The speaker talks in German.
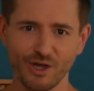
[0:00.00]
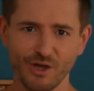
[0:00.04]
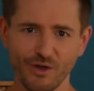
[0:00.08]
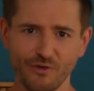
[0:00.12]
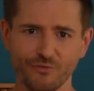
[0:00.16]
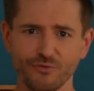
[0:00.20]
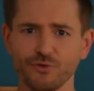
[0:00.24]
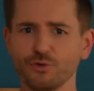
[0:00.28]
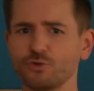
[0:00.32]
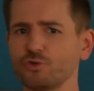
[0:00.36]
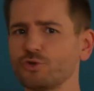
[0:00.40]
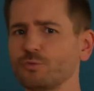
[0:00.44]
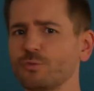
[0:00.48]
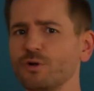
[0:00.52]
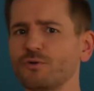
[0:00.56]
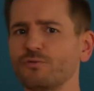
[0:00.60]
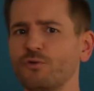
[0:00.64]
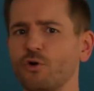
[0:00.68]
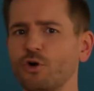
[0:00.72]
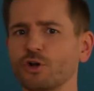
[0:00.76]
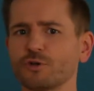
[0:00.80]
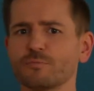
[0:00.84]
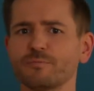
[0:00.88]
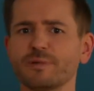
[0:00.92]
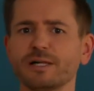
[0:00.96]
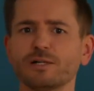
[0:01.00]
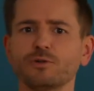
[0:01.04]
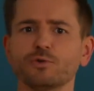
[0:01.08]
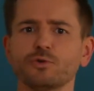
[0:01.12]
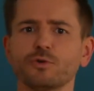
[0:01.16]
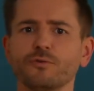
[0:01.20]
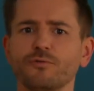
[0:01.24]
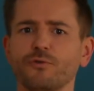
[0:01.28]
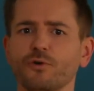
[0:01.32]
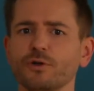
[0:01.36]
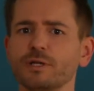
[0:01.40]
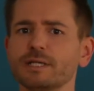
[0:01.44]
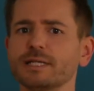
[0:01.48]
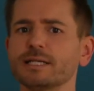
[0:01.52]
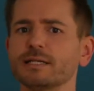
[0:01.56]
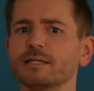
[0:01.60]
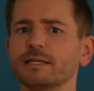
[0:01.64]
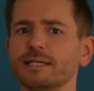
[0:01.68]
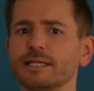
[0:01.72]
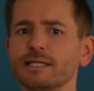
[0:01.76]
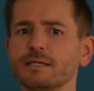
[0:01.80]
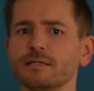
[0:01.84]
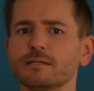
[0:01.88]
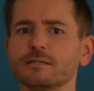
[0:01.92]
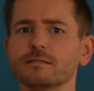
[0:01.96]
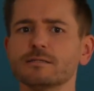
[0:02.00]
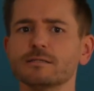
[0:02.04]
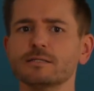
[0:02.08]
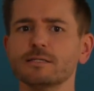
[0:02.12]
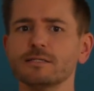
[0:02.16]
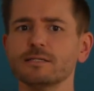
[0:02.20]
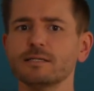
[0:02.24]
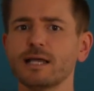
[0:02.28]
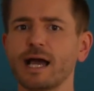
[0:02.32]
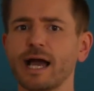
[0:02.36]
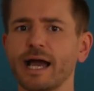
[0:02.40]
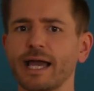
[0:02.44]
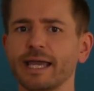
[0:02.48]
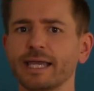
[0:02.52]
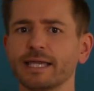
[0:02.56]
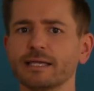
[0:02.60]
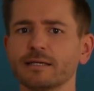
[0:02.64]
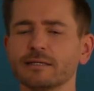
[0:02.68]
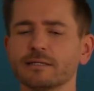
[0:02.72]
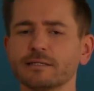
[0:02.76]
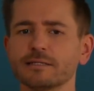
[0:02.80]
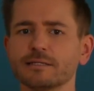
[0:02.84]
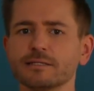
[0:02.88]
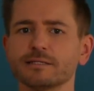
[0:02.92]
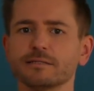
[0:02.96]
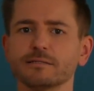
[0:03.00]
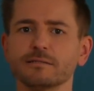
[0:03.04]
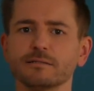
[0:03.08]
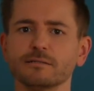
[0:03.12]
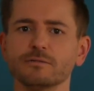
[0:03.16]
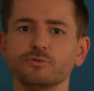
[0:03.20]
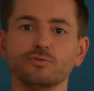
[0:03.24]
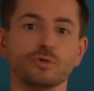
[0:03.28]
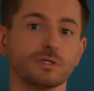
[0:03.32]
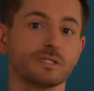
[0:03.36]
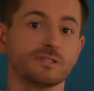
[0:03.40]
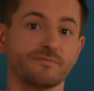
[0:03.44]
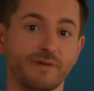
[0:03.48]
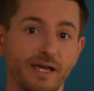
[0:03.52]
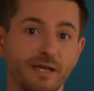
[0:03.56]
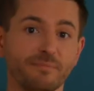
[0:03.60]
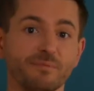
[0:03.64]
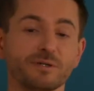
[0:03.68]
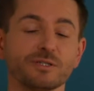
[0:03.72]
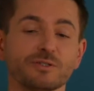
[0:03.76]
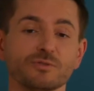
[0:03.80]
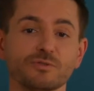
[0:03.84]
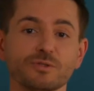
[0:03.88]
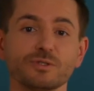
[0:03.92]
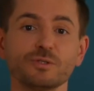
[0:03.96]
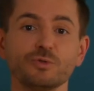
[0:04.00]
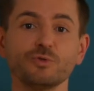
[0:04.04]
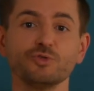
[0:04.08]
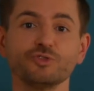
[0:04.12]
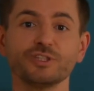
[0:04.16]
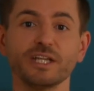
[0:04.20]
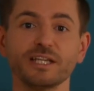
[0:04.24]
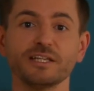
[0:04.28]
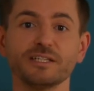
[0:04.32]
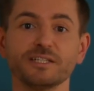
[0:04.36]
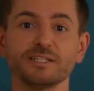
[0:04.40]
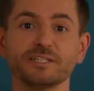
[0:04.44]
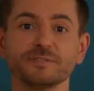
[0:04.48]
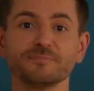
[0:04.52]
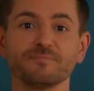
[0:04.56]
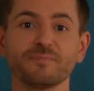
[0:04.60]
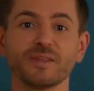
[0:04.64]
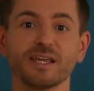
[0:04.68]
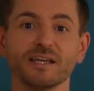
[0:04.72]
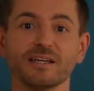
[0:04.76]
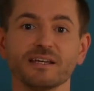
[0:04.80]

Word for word: Für dumme Wortmeldungen von den Linken sind eigentlich äh, nur zwei Personen zuständig.